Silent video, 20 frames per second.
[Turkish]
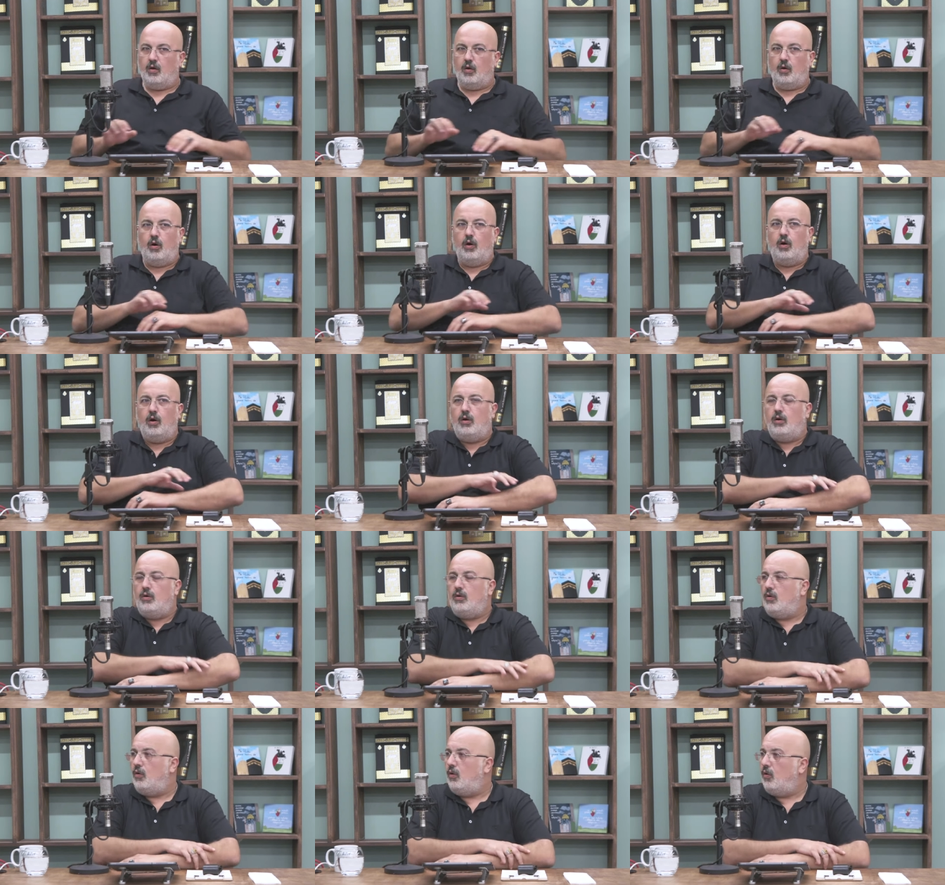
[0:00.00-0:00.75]

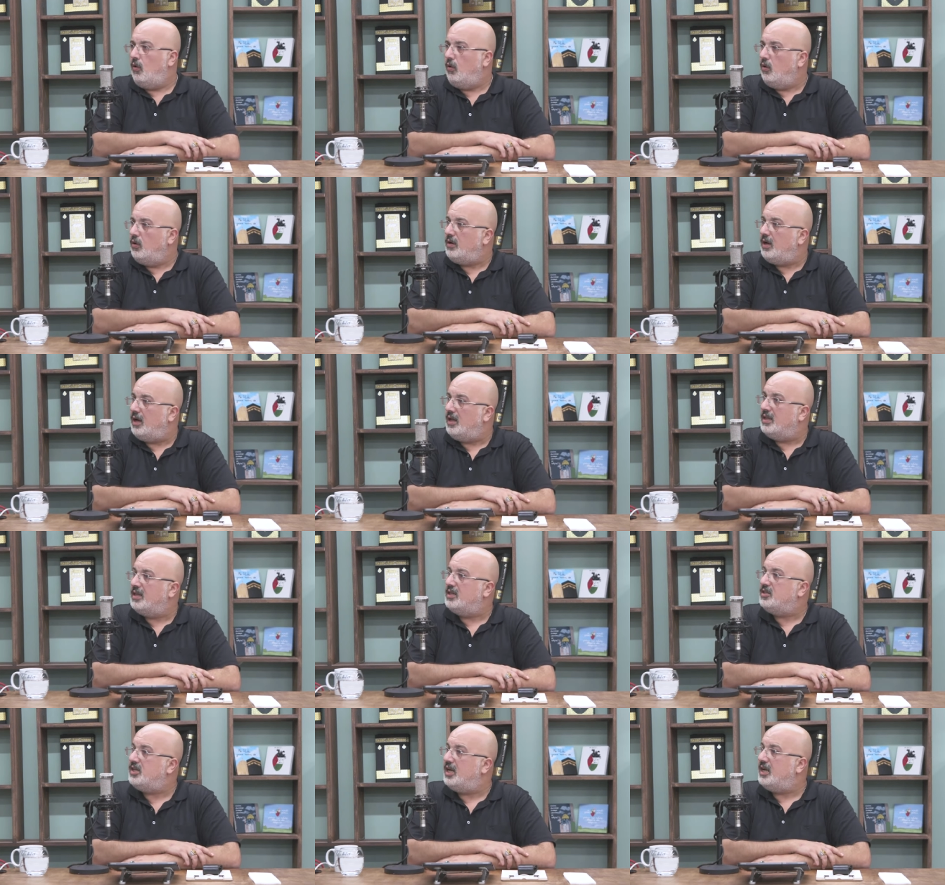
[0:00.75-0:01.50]
O o
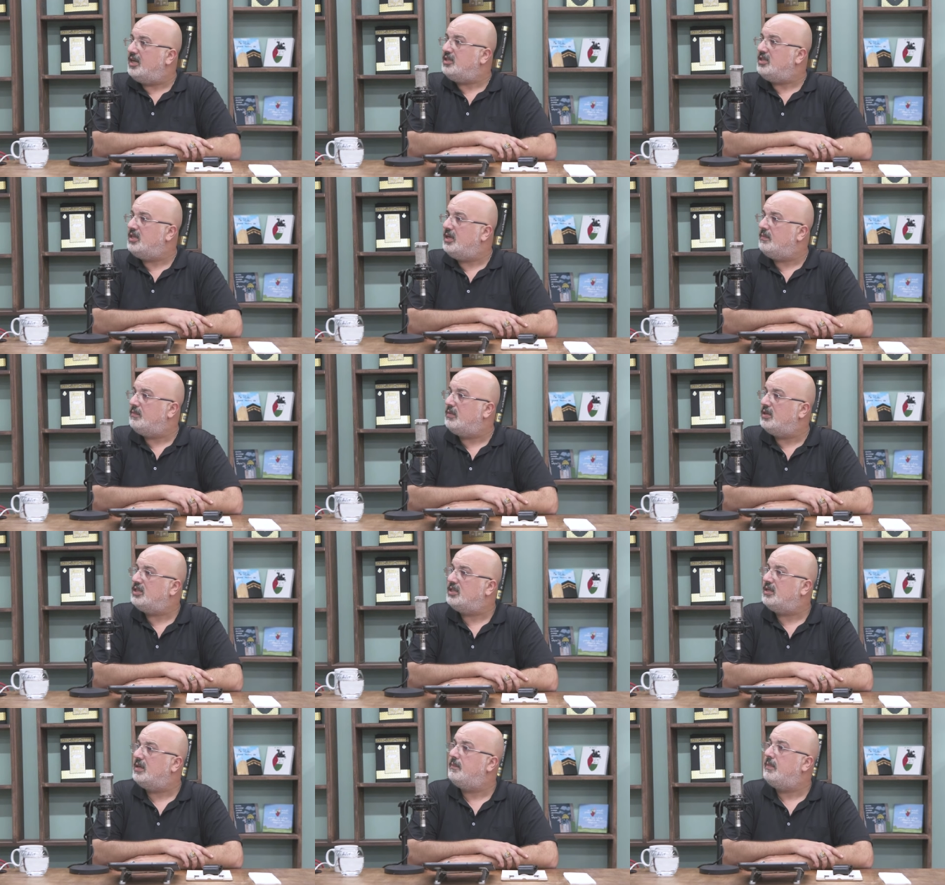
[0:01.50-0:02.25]
alacağın şey
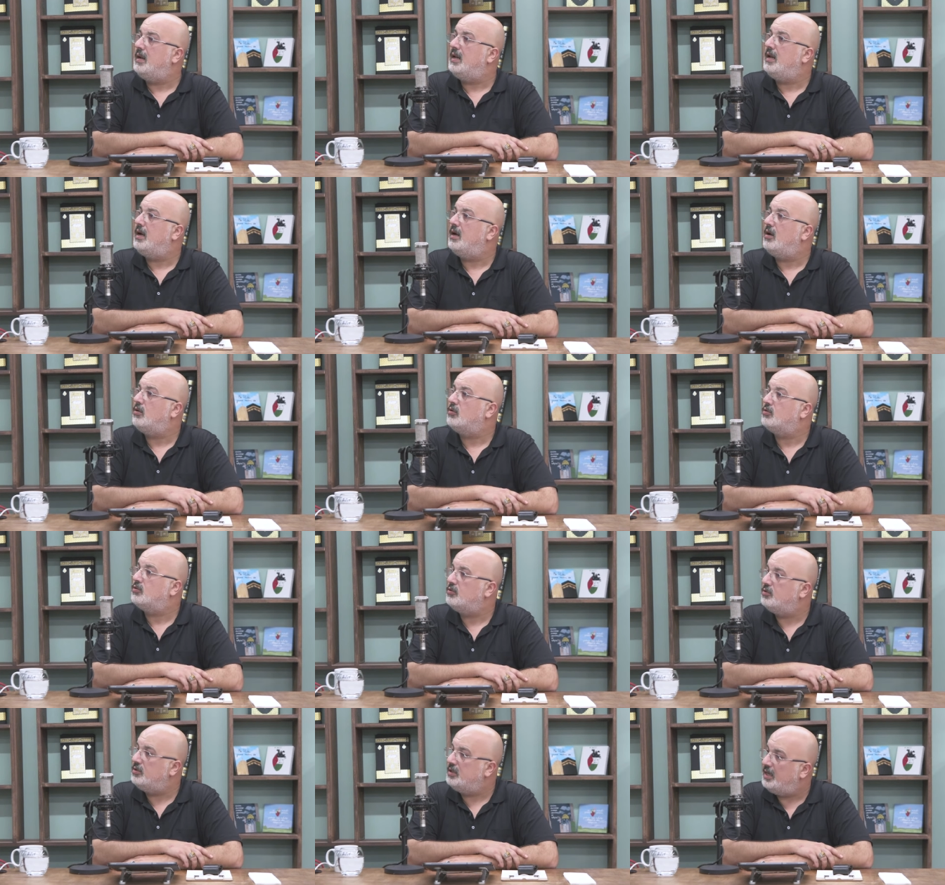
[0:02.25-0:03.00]
başına bela
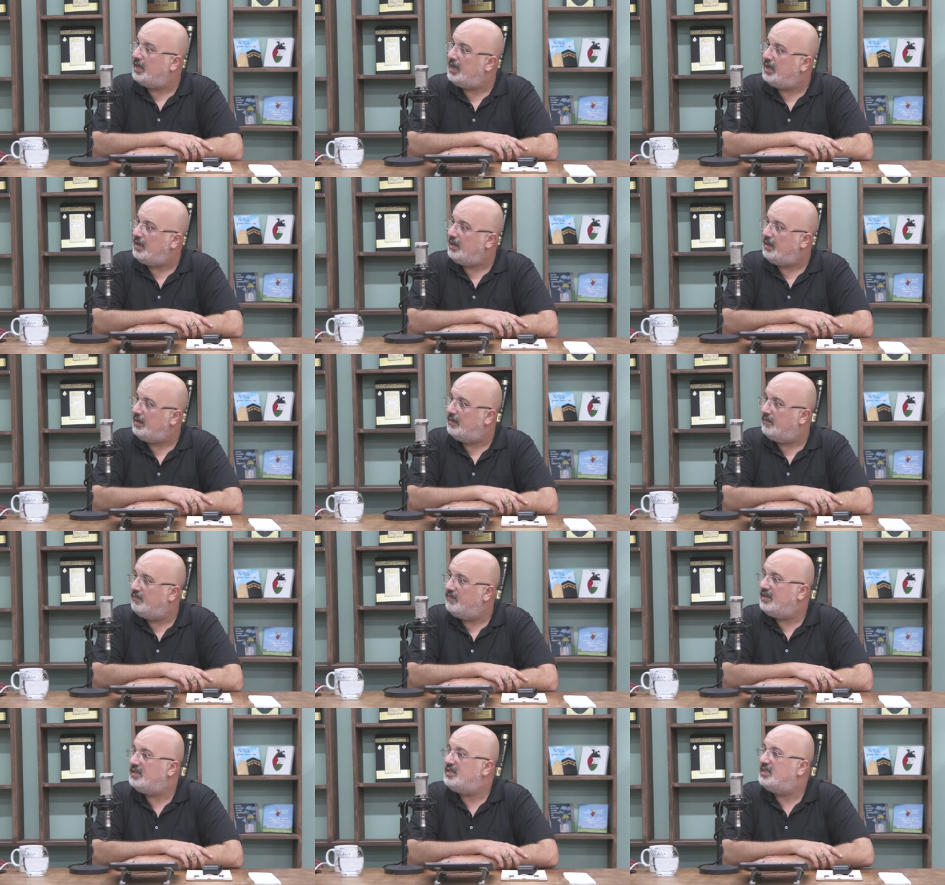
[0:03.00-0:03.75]
olsun diye
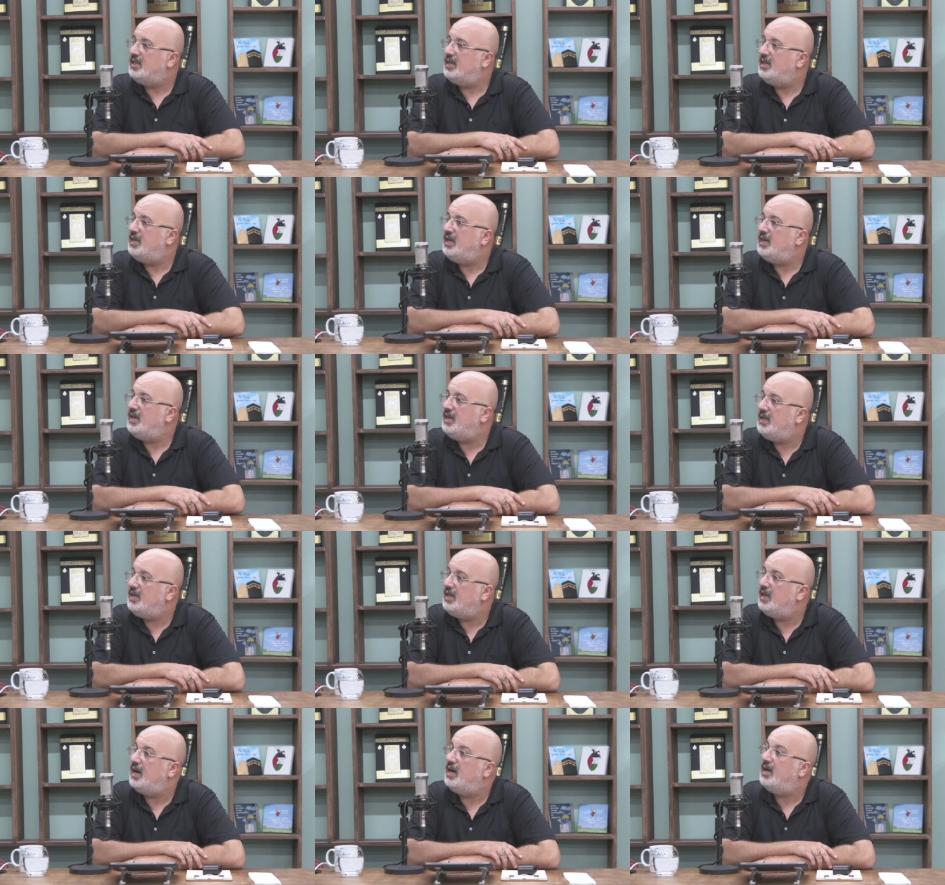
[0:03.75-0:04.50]
vesile-i
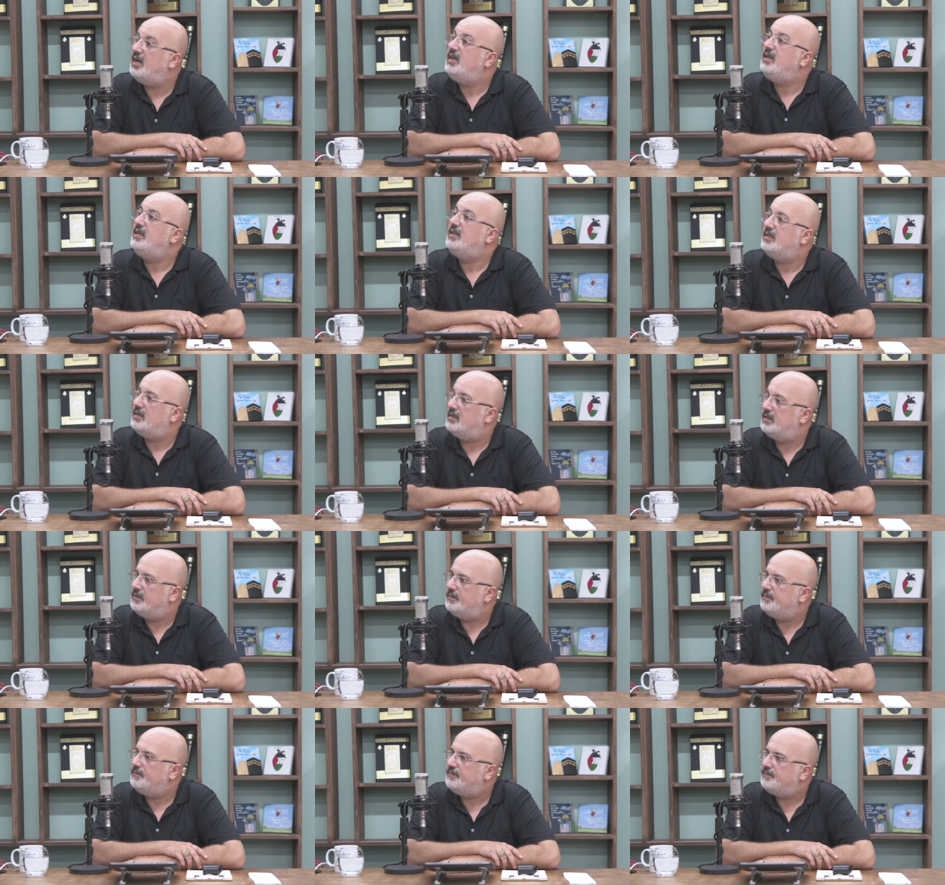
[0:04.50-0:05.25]

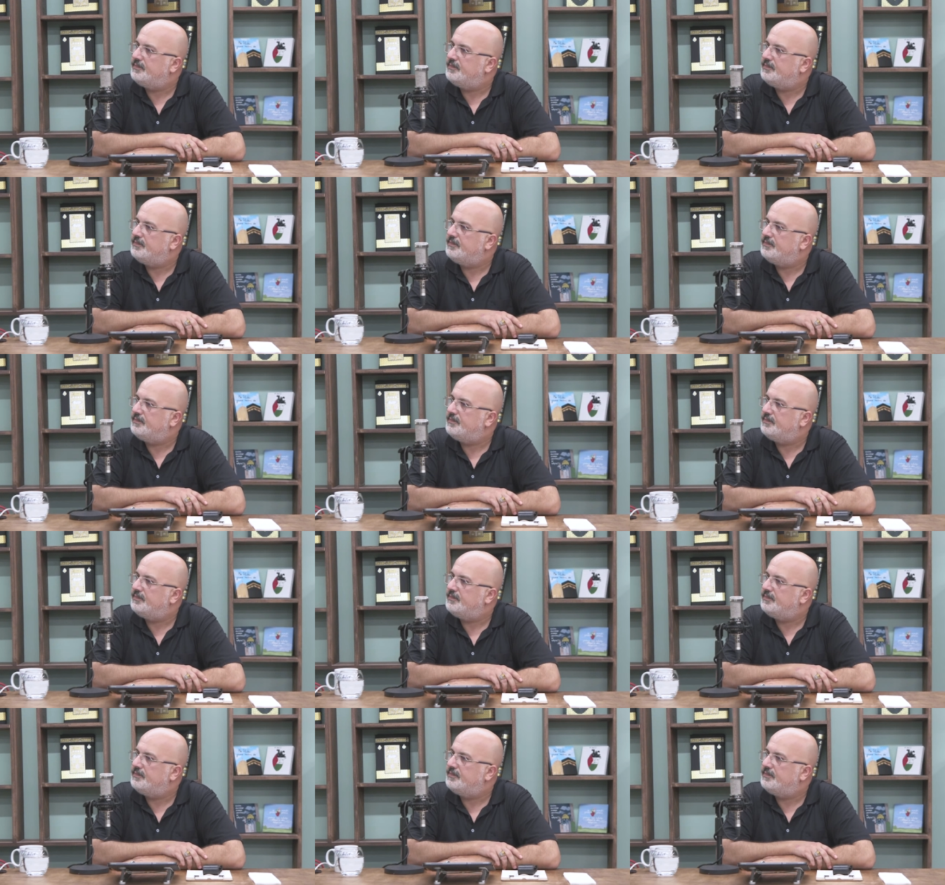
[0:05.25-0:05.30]
ilahidir.